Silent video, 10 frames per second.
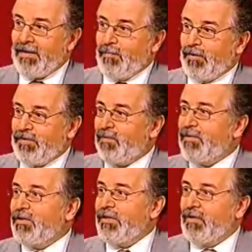ah, e por
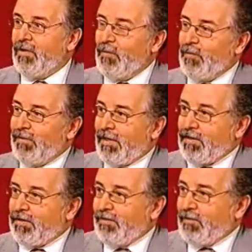isso temos este enorme
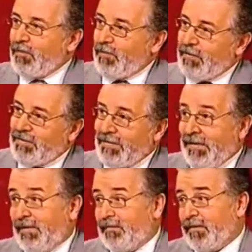contraste entre uma
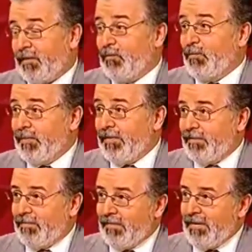coisa que é de facto um
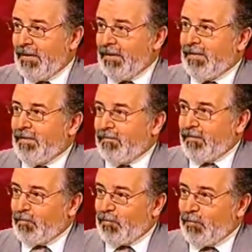pedido
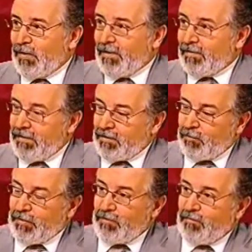que é feito por um
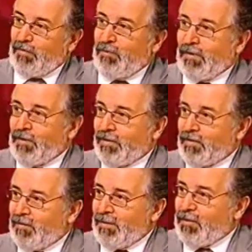lado e as, depois as
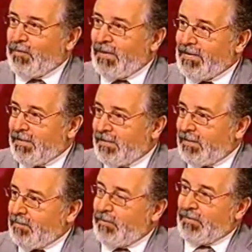dificuldades que as famílias
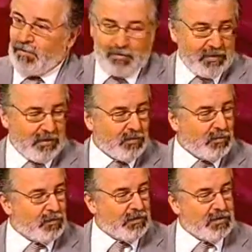parecem ter porque não
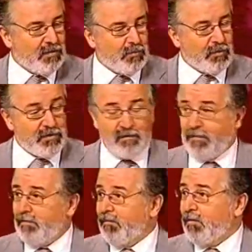têm suficientes
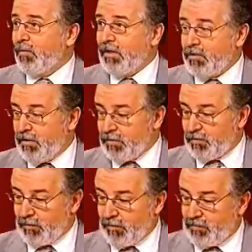apoios e vêm
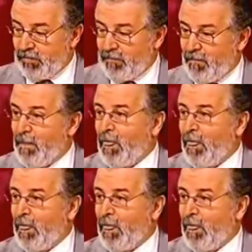dificuldades. Pare, parece,